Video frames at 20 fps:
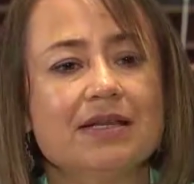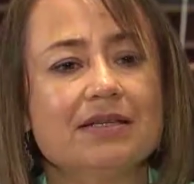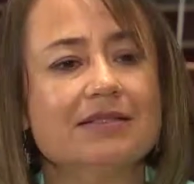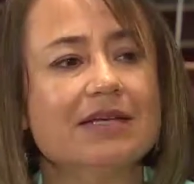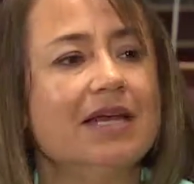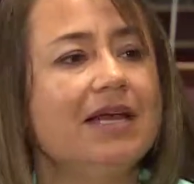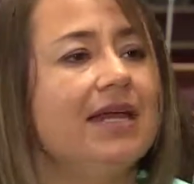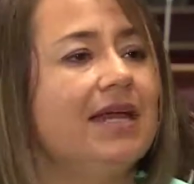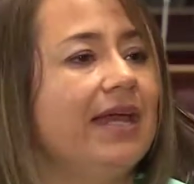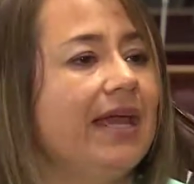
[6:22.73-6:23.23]

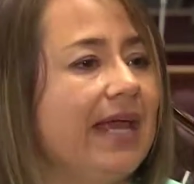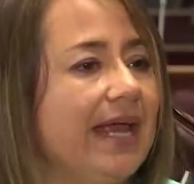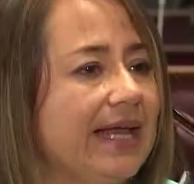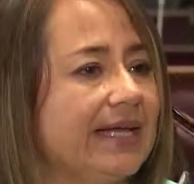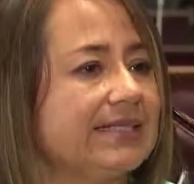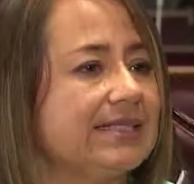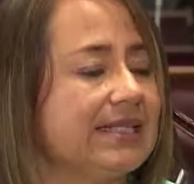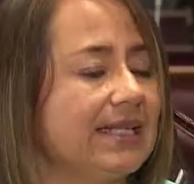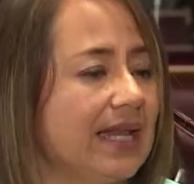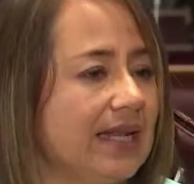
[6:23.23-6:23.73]

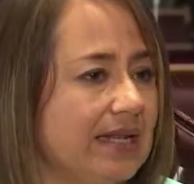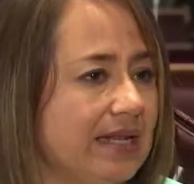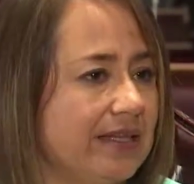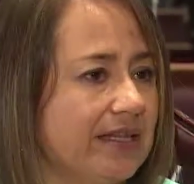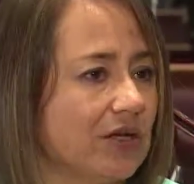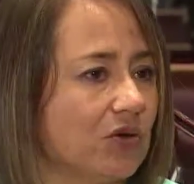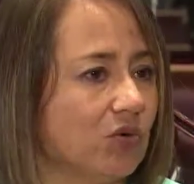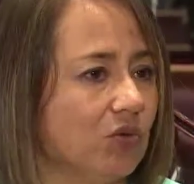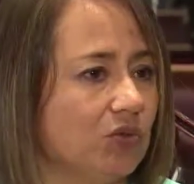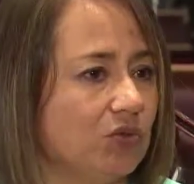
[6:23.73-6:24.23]
es la ley
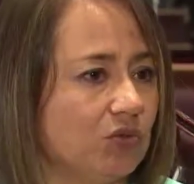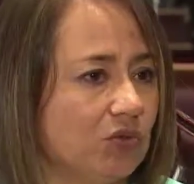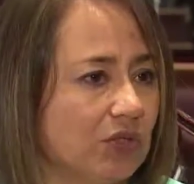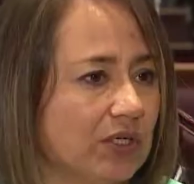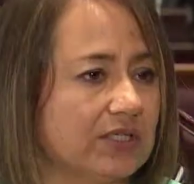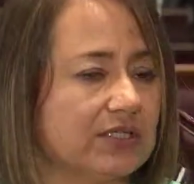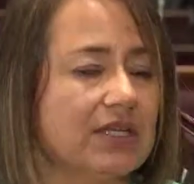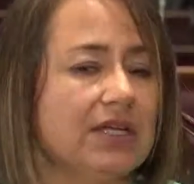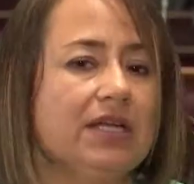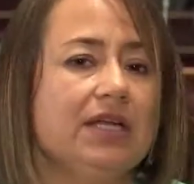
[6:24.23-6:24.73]
de
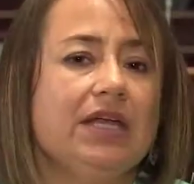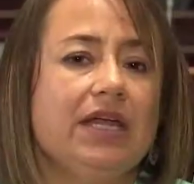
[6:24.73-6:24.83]
culturas.